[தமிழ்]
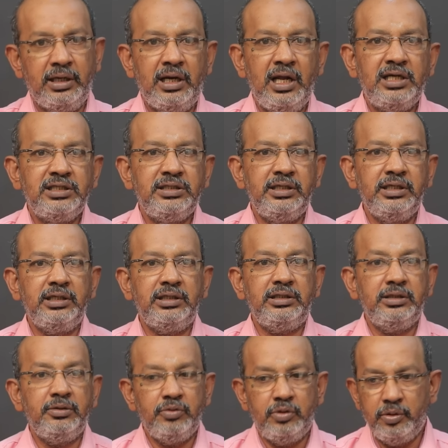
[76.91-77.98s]
கிளாஸ்
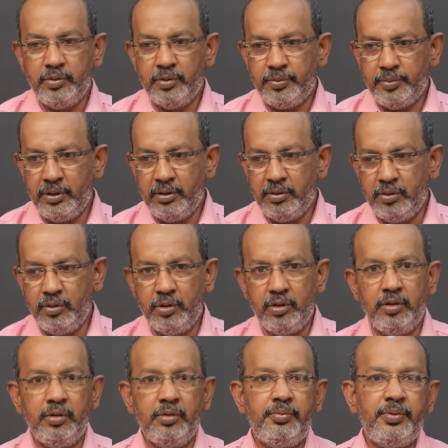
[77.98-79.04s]
எடுக்கிறது ஒரு ஒரு
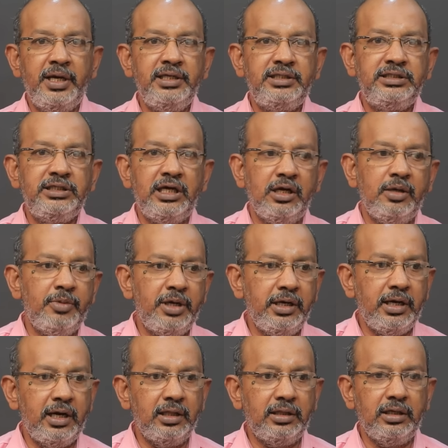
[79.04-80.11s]
பயிற்சி அரங்க மாதிரி
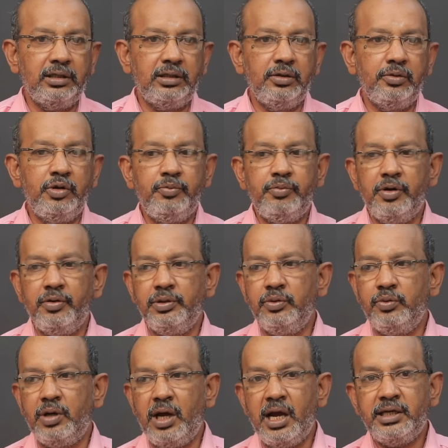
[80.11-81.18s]
நடத்துறது குறிப்பாக வந்து
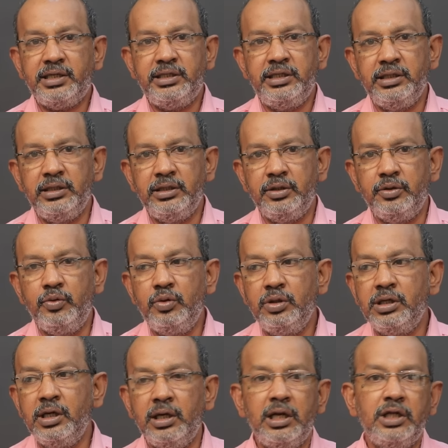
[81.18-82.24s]
ஒரு ஆக்டிங்
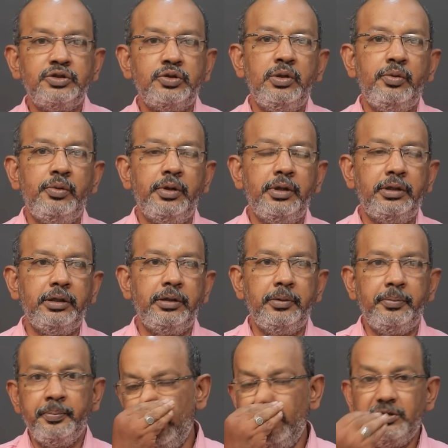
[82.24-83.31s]
நுணுக்கங்கள்லாம் சொல்லி கொடுக்குறது
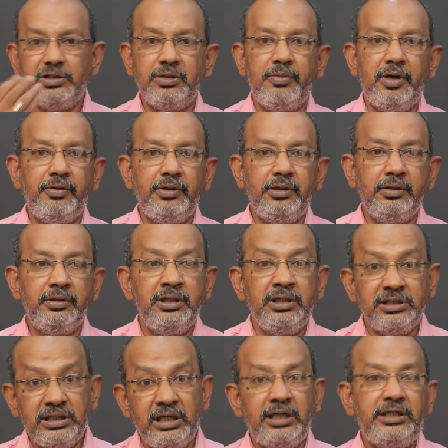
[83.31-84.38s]
இலவசமாக வந்து
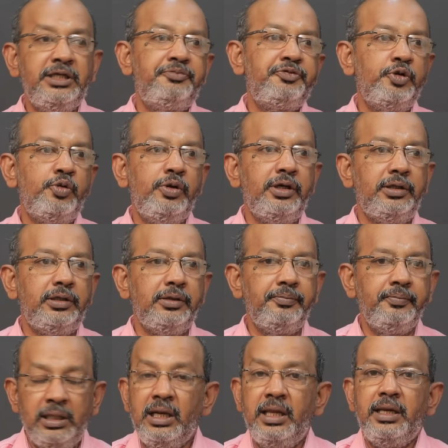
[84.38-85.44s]
சில டிப்ஸ் கொடுக்குறது
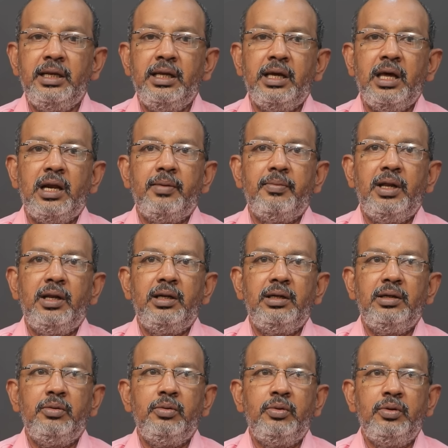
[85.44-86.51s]
இதெல்லாம் என்ன காரணம்னா
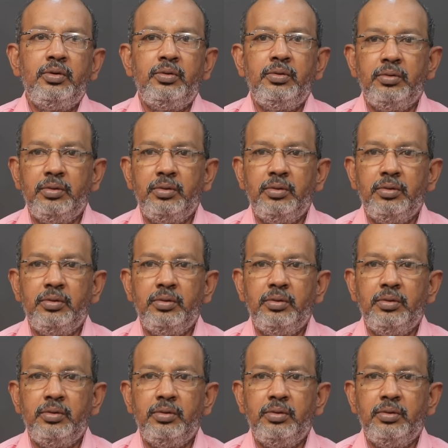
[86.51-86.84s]
ஒரு